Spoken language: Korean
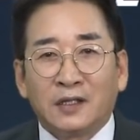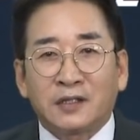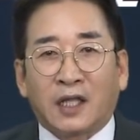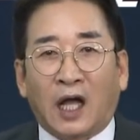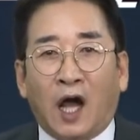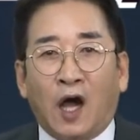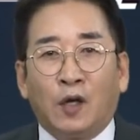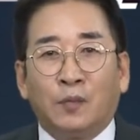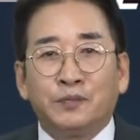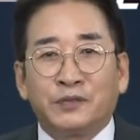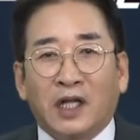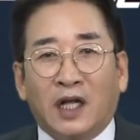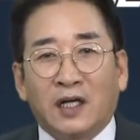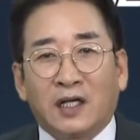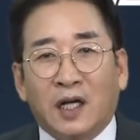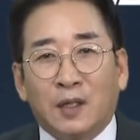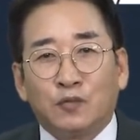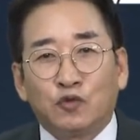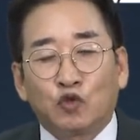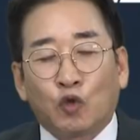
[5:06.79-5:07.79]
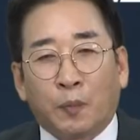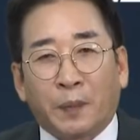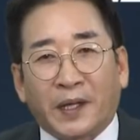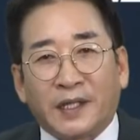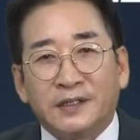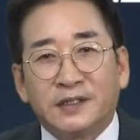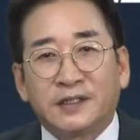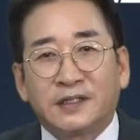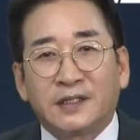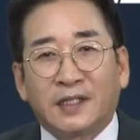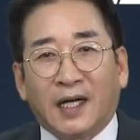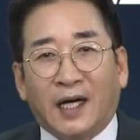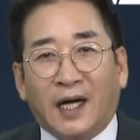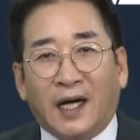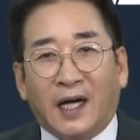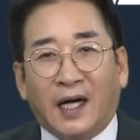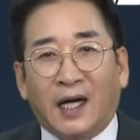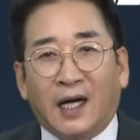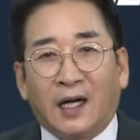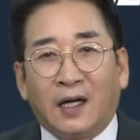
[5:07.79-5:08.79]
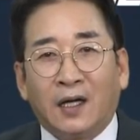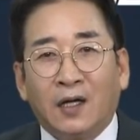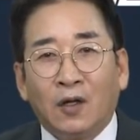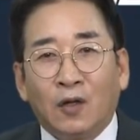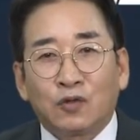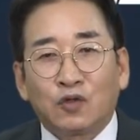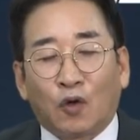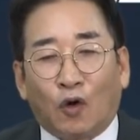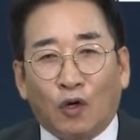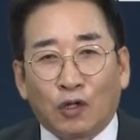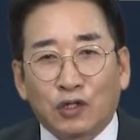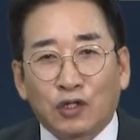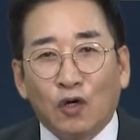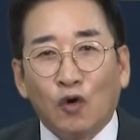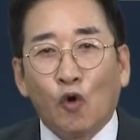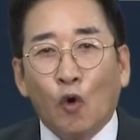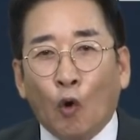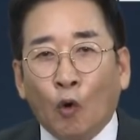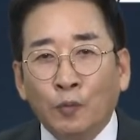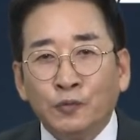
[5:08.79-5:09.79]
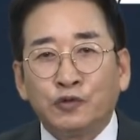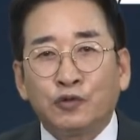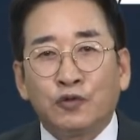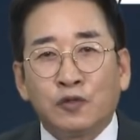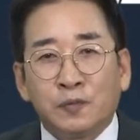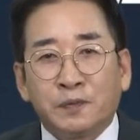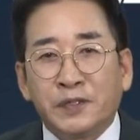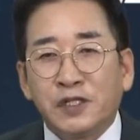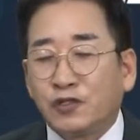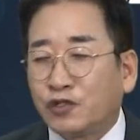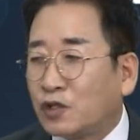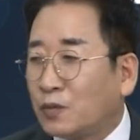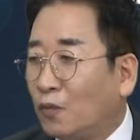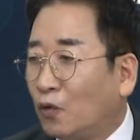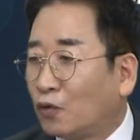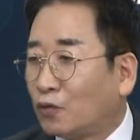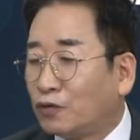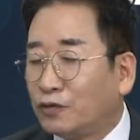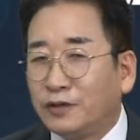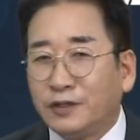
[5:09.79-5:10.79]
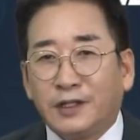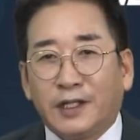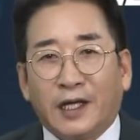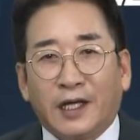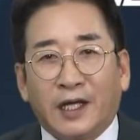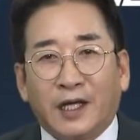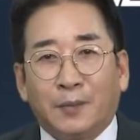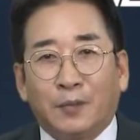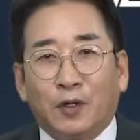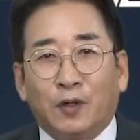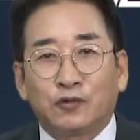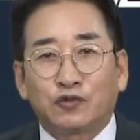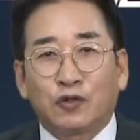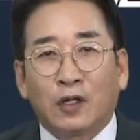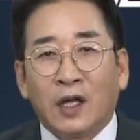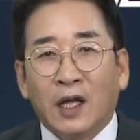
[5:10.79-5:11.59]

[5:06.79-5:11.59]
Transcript: 다음 달 가면 또벤스가또 어떤 꼼수를 필지 모르는데 뭐